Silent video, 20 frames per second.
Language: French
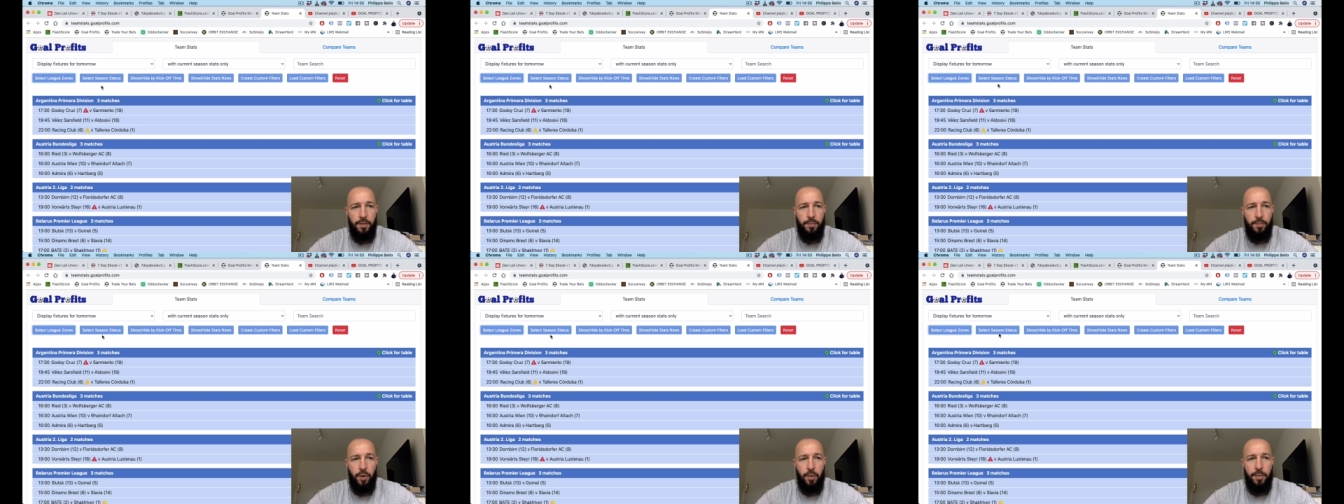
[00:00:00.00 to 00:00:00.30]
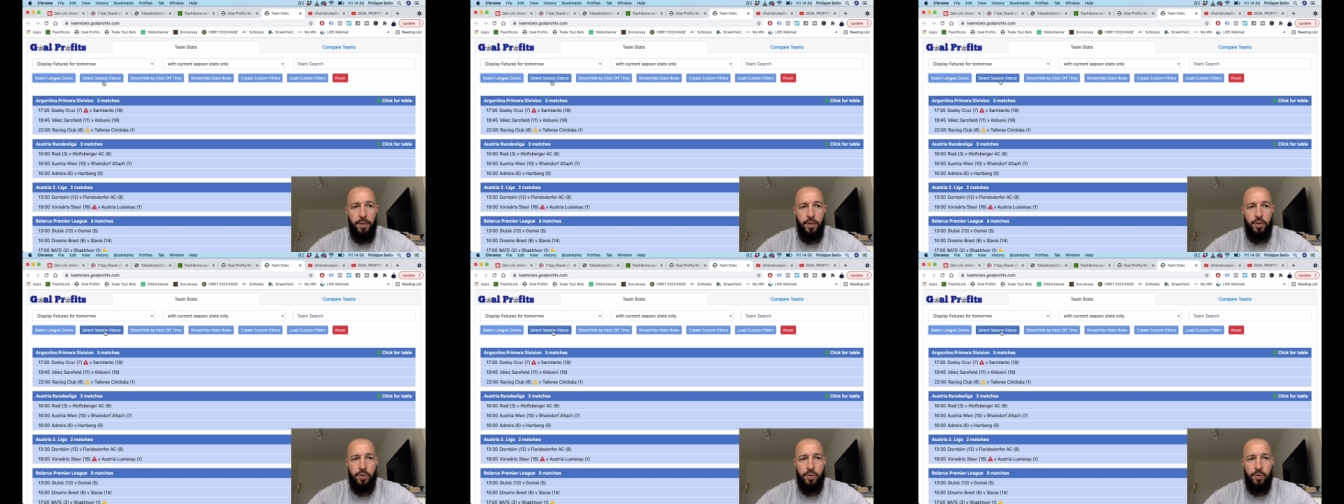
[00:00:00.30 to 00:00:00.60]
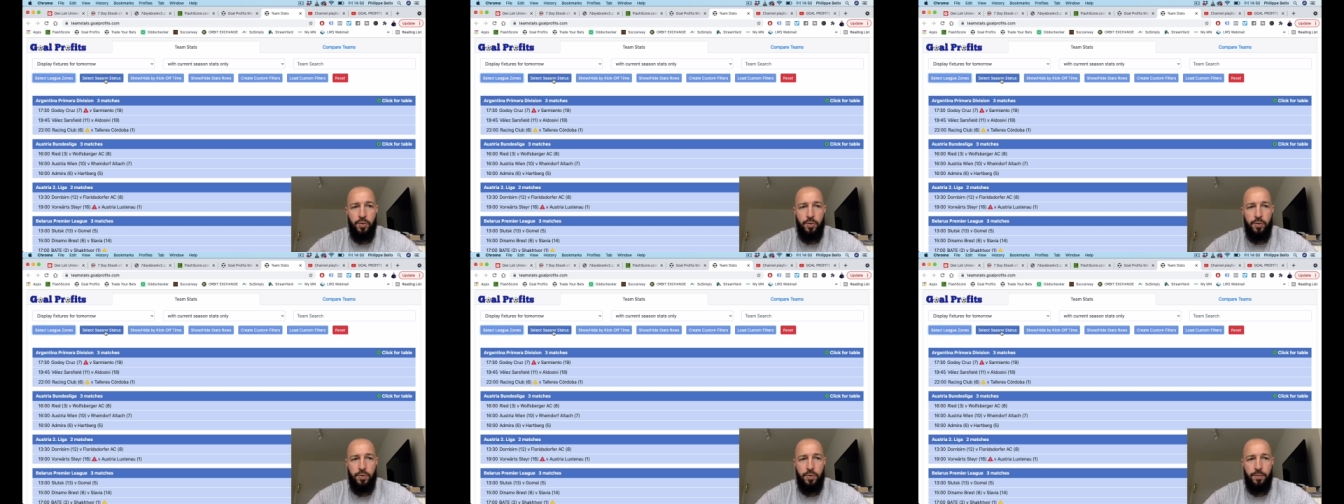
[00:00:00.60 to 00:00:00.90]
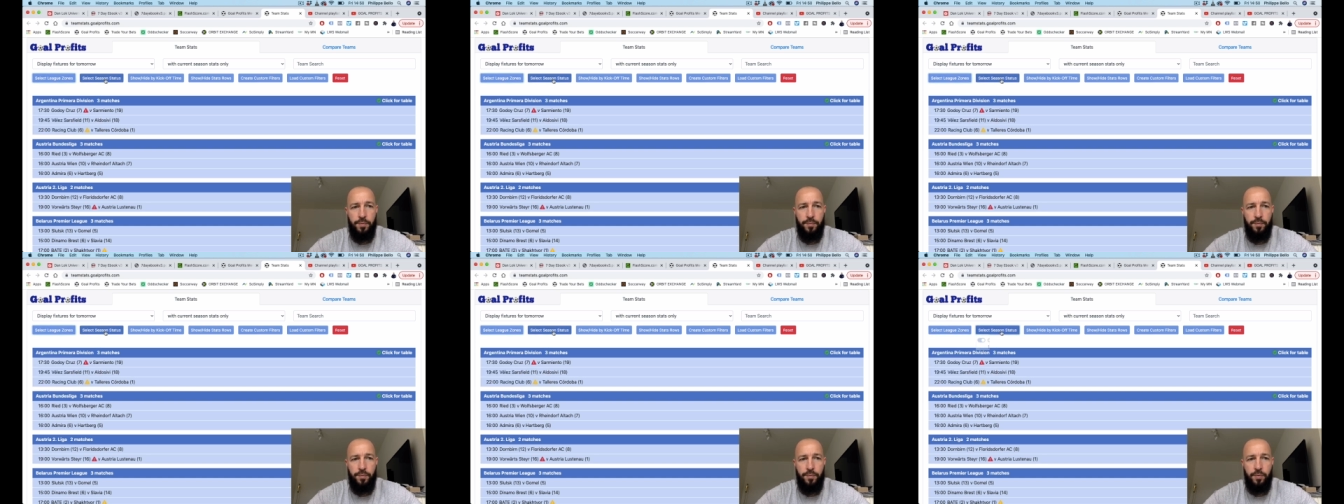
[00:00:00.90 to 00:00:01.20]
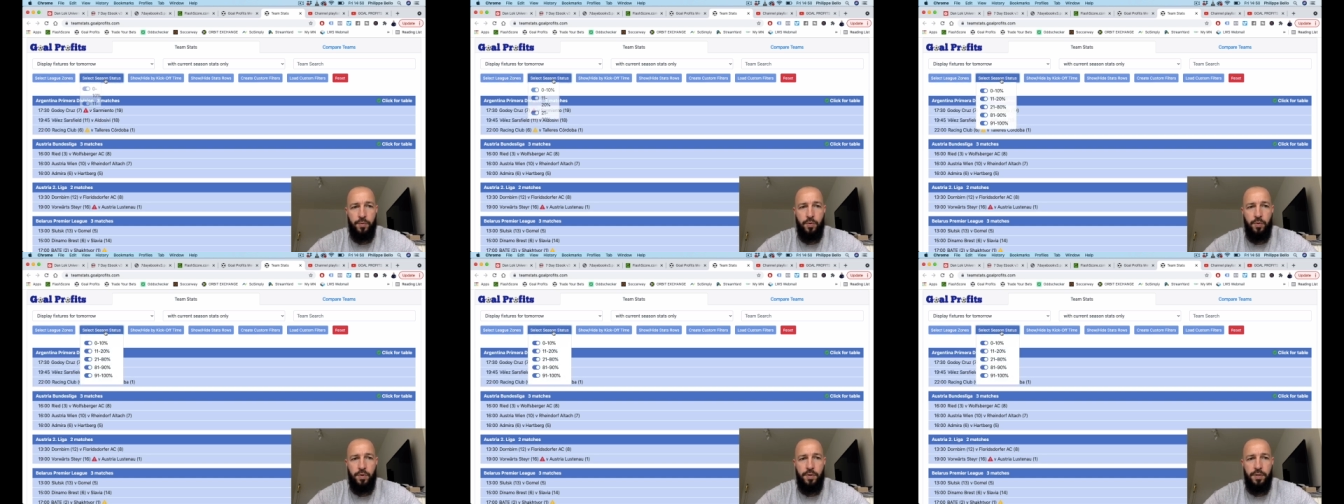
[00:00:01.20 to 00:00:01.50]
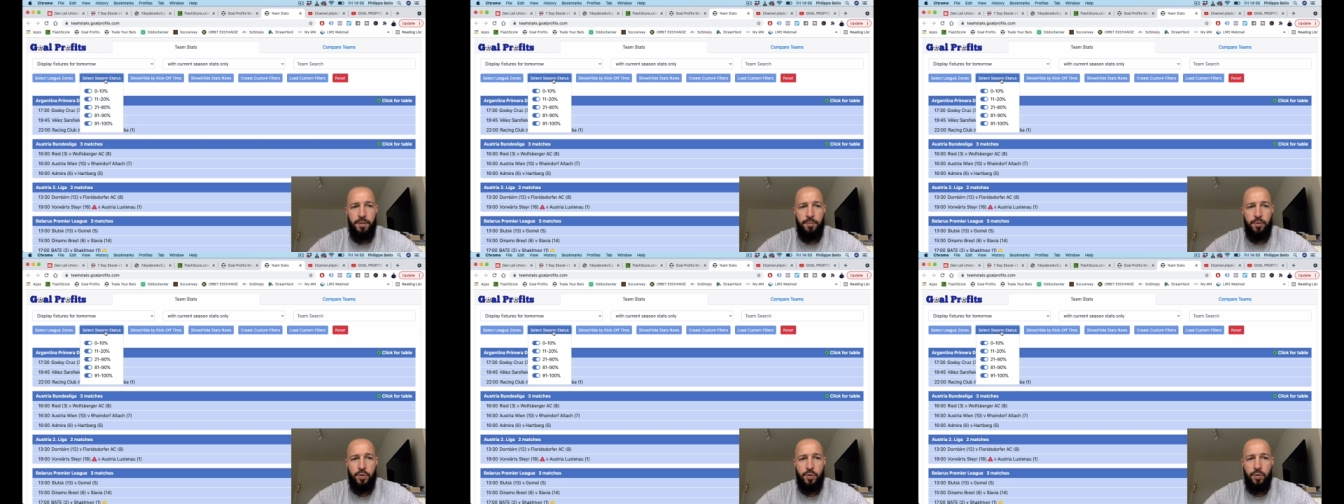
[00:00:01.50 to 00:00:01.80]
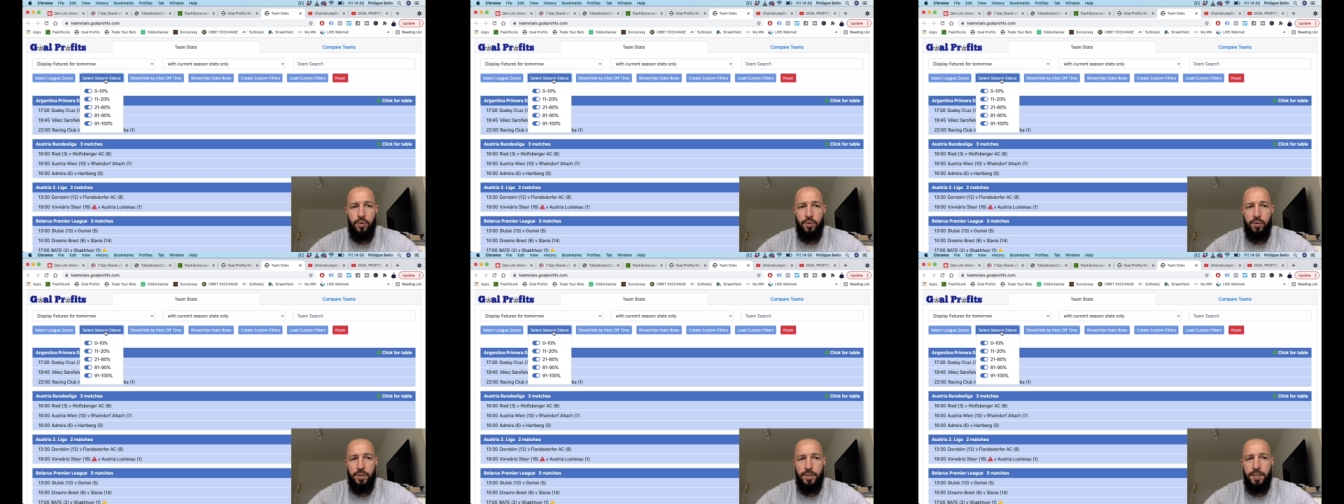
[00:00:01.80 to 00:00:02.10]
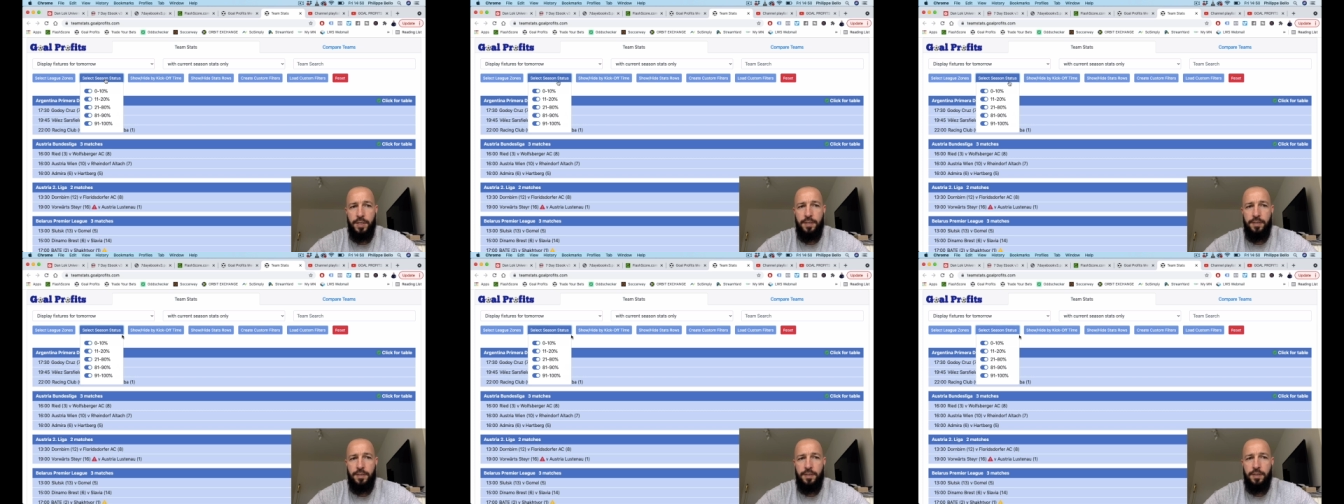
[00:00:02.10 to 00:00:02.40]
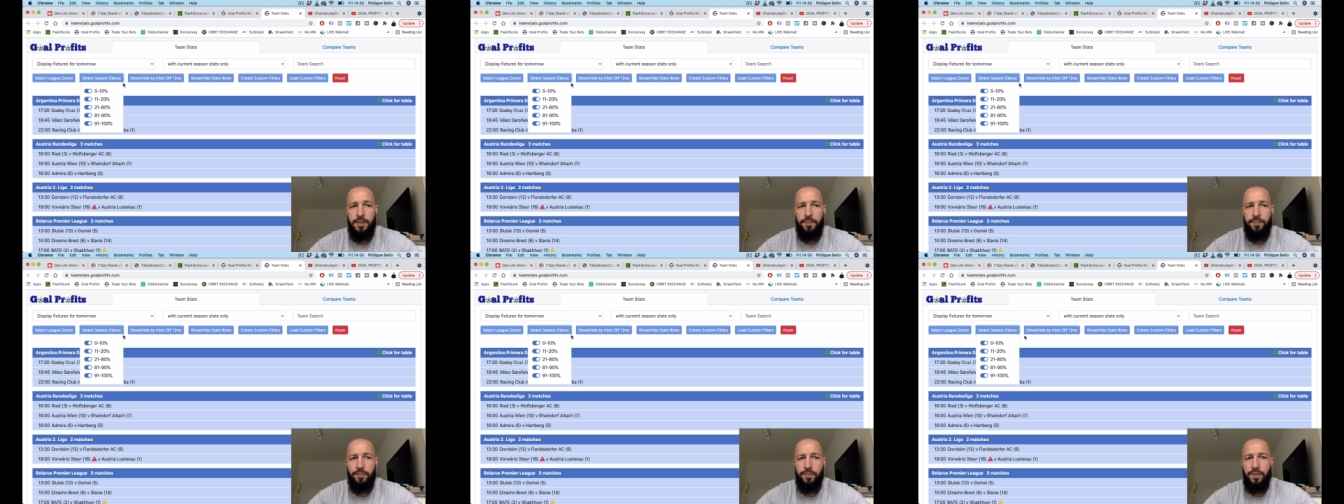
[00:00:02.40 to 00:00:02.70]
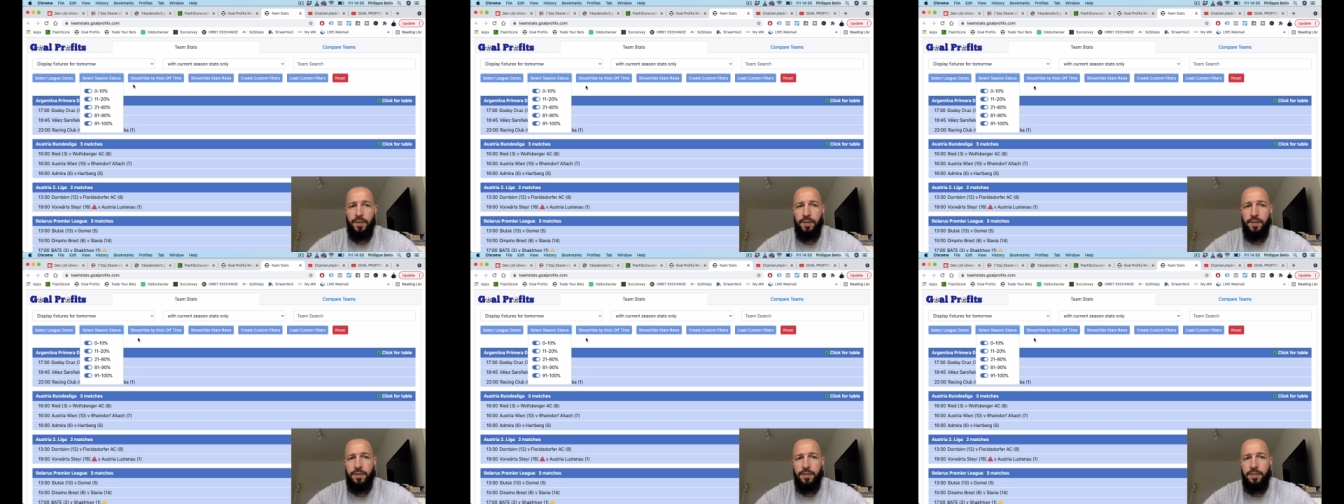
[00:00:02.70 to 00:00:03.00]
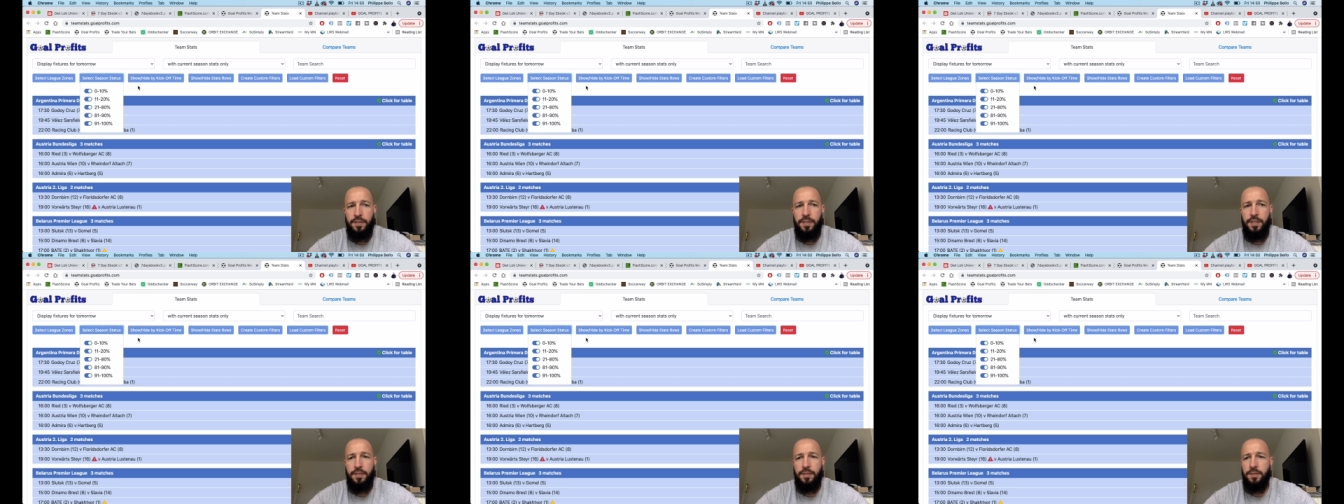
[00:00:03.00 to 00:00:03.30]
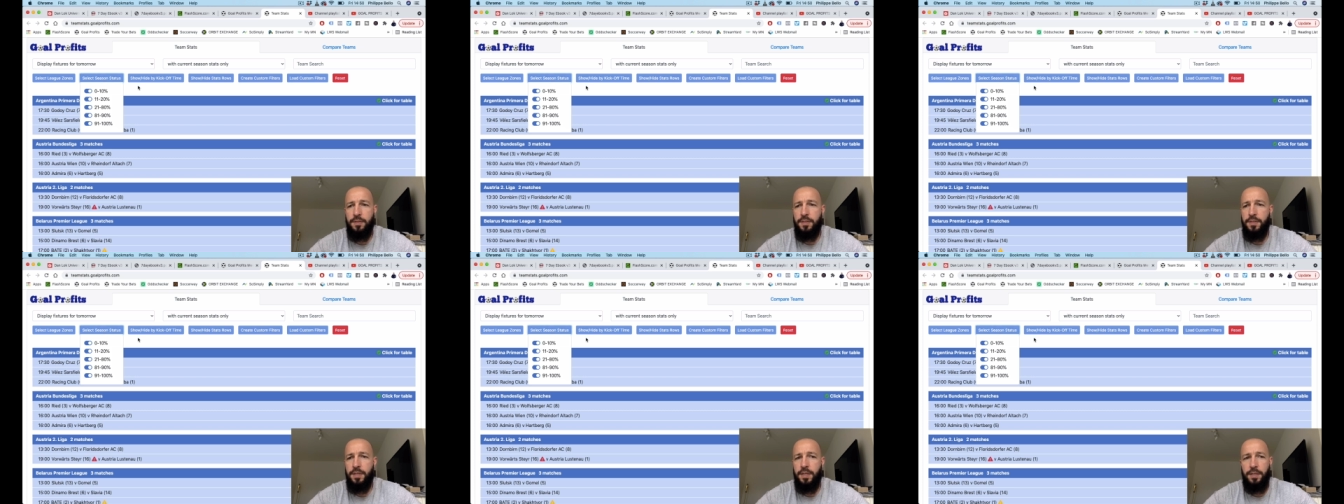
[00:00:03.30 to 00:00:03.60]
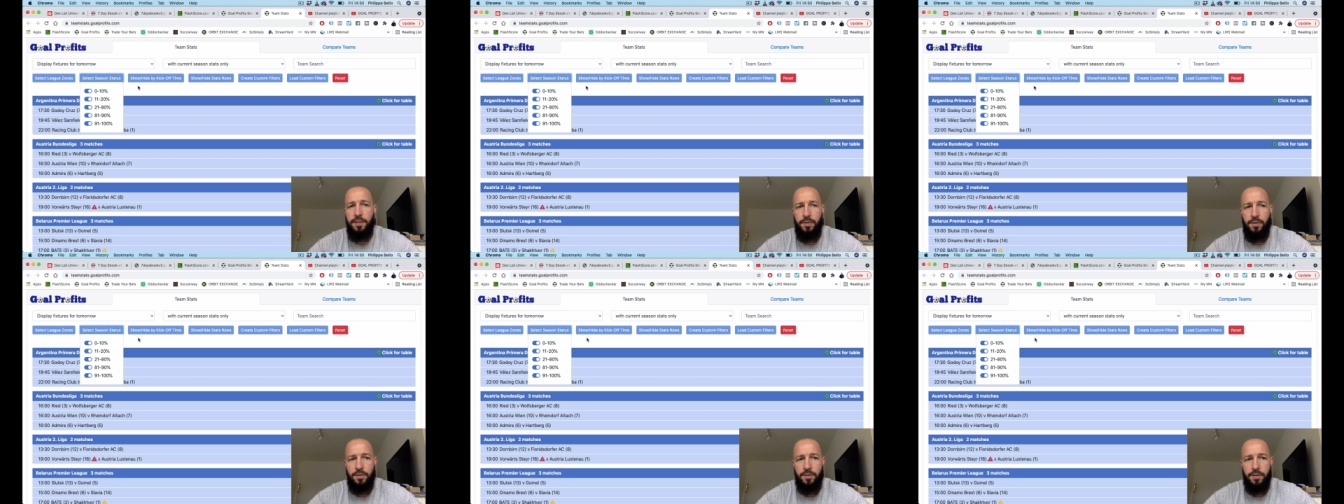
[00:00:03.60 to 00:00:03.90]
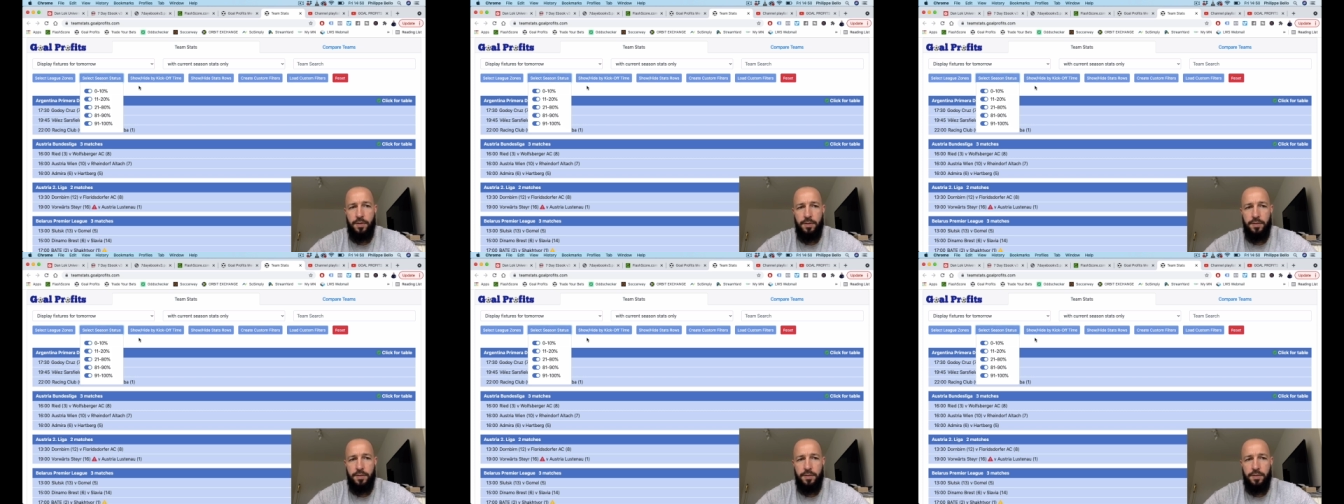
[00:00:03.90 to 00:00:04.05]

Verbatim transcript: Première chose. Deuxième chose, ici, season status.